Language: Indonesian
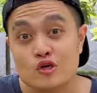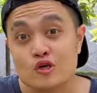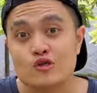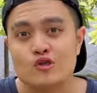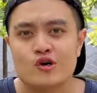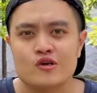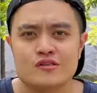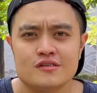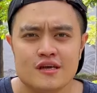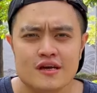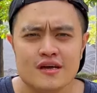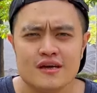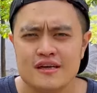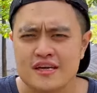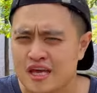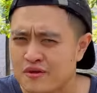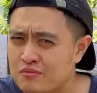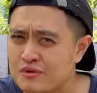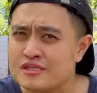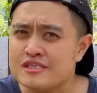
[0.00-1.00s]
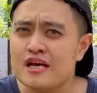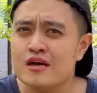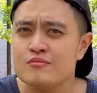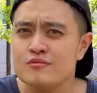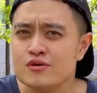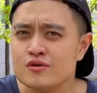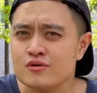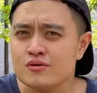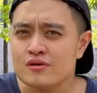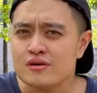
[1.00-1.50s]
Contohnya, kayak pinjam
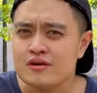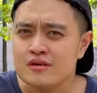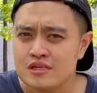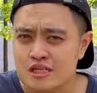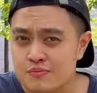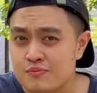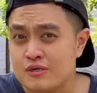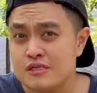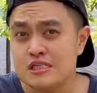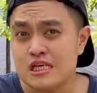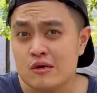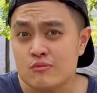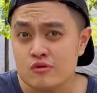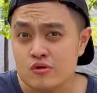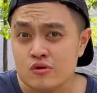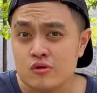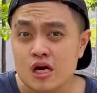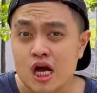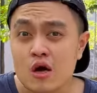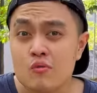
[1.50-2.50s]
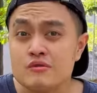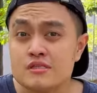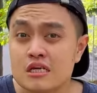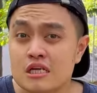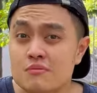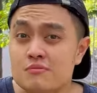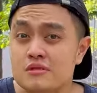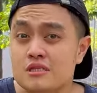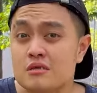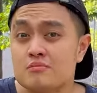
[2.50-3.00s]
yuk. Di pinjam yuk, kamu bisa
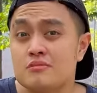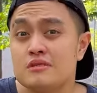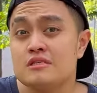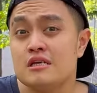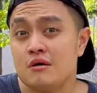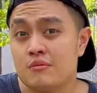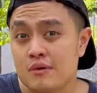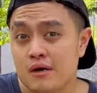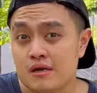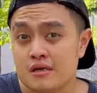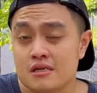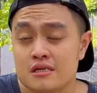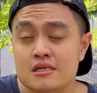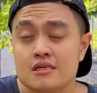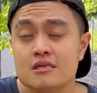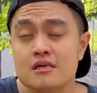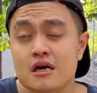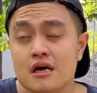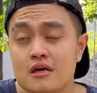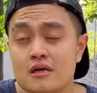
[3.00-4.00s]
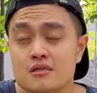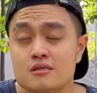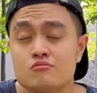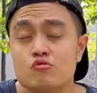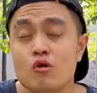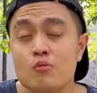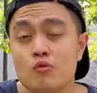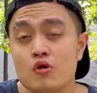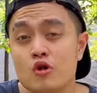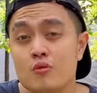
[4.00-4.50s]
dapetin pinjaman hingga
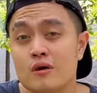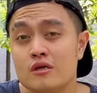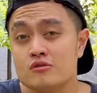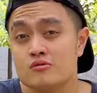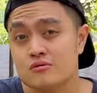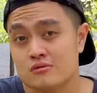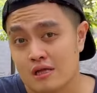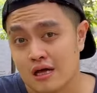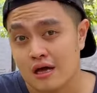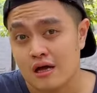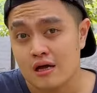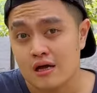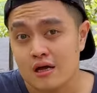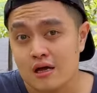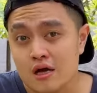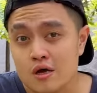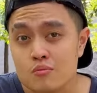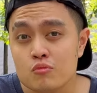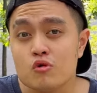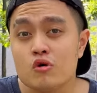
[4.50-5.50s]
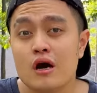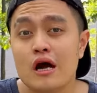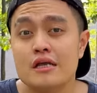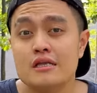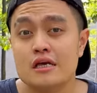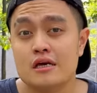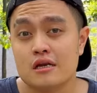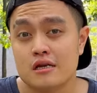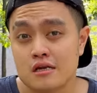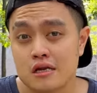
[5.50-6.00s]
25 juta,
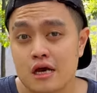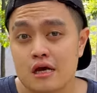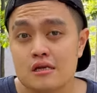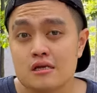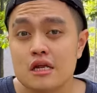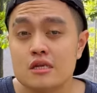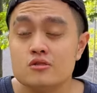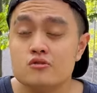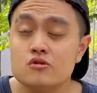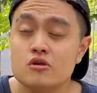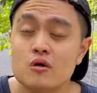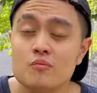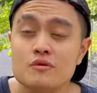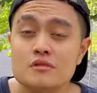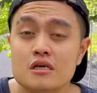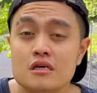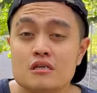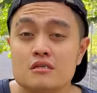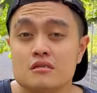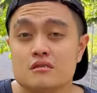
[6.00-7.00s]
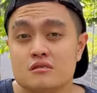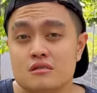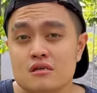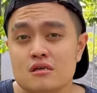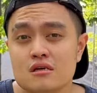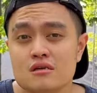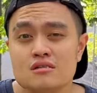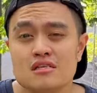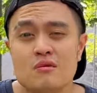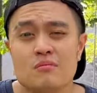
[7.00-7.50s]
bunganya rendah dan juga bisa dicicil
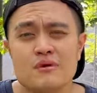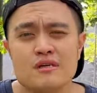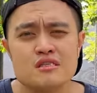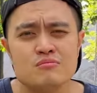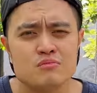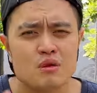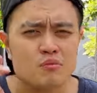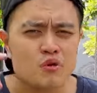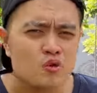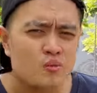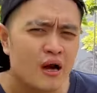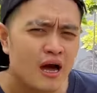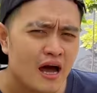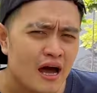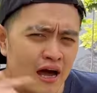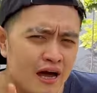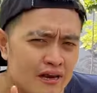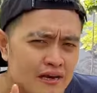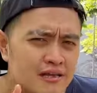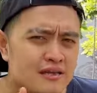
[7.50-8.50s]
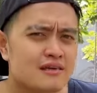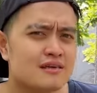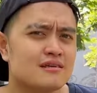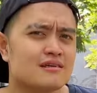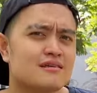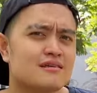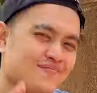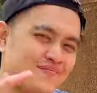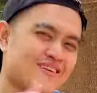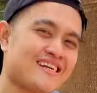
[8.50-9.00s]
sampai 95 hari.
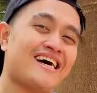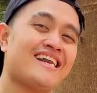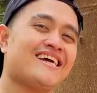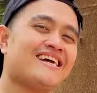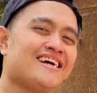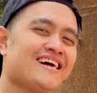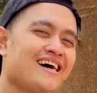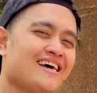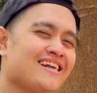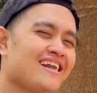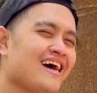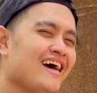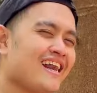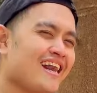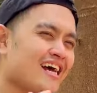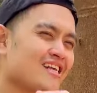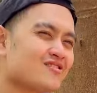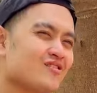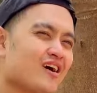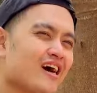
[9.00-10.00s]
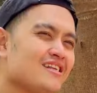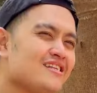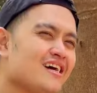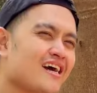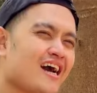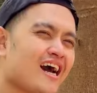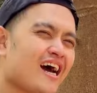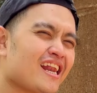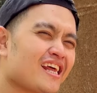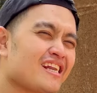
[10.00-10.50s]
Menarik kan? Langsung
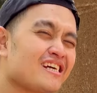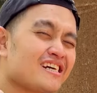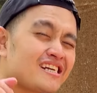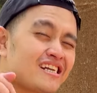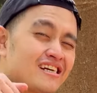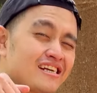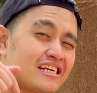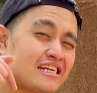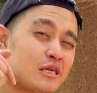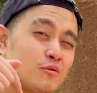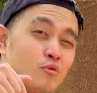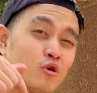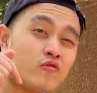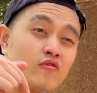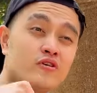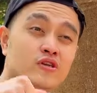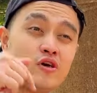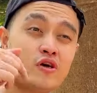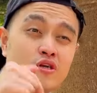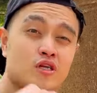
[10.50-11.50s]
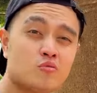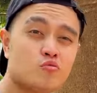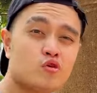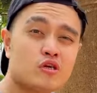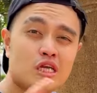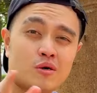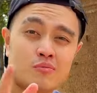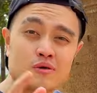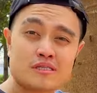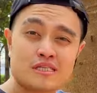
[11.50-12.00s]
aja kalian klik link di bawah video ini
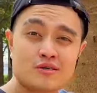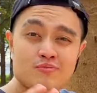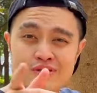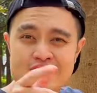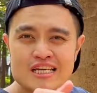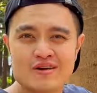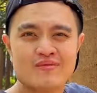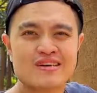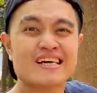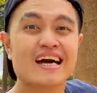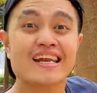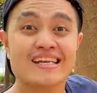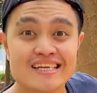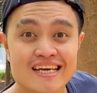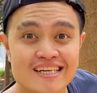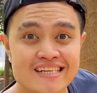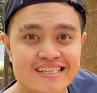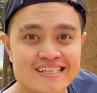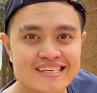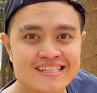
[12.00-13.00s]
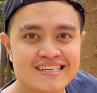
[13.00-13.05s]
buat dapetin pinjaman kalian.